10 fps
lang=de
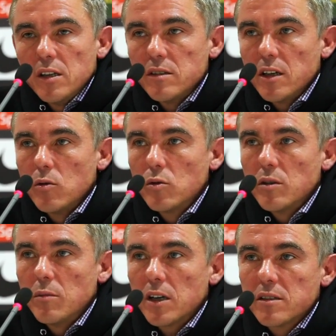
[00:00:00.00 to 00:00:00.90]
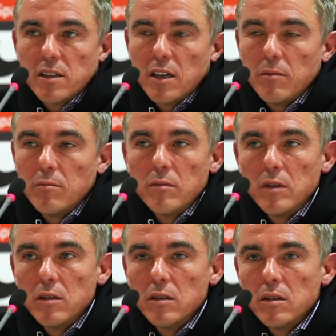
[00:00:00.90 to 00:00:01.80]
sehr gut gemacht. Sie haben
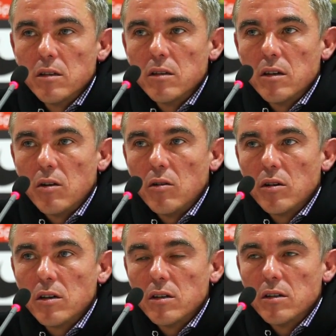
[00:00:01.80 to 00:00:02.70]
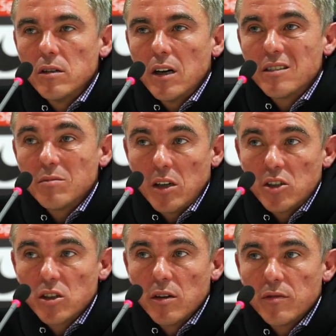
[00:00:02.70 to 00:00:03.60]
äh, äh auch äh, als
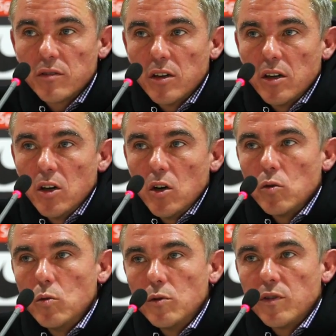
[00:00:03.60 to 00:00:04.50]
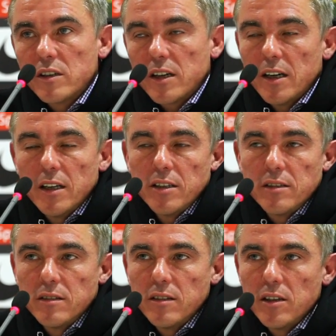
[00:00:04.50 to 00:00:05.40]
Mannschaft gut
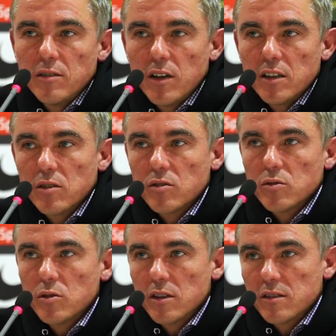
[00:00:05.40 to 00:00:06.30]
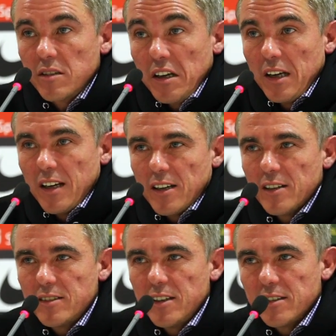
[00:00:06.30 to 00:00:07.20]
verteidigt. Sicherlich war es auch so, dass,
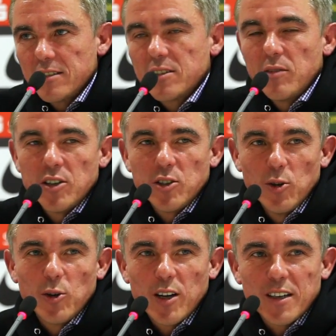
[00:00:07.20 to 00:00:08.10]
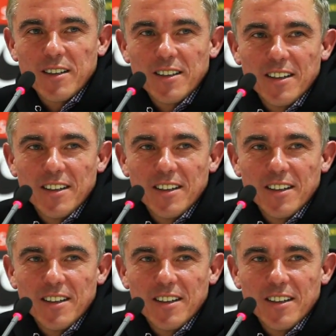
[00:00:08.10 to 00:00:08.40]
dass sie das Quäntchen Glück hatten